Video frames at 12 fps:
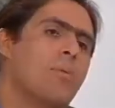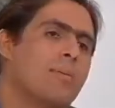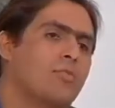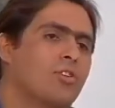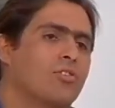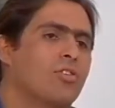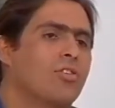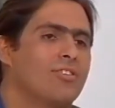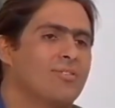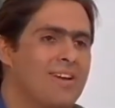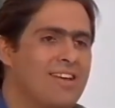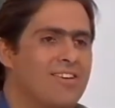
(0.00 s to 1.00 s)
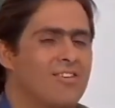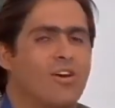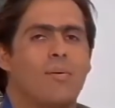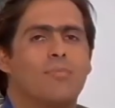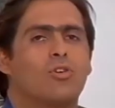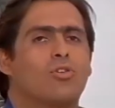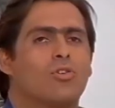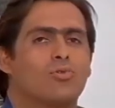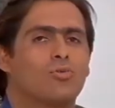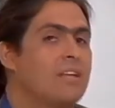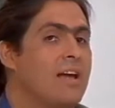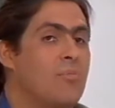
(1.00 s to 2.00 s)
avez le sentiment en même, temps que, oui, en même
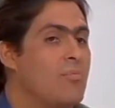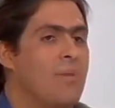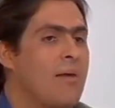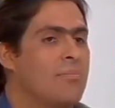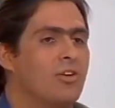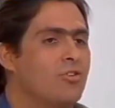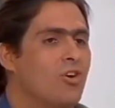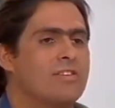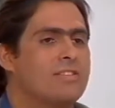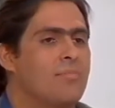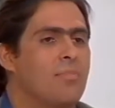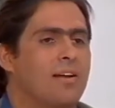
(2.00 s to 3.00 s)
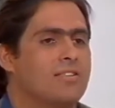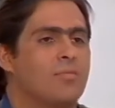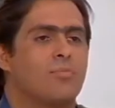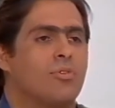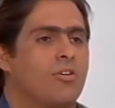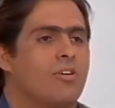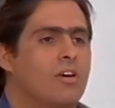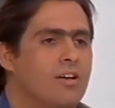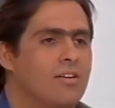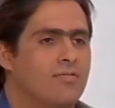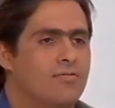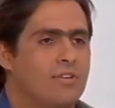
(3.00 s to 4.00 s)
temps que tout est un peu permis, autorisé. Par
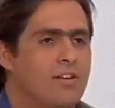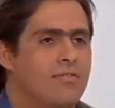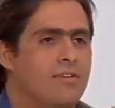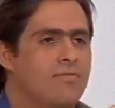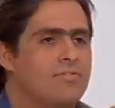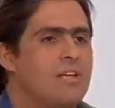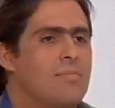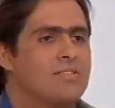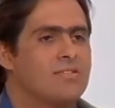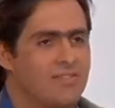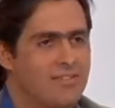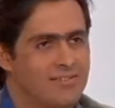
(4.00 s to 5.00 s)
exemple, vous, vous ne savez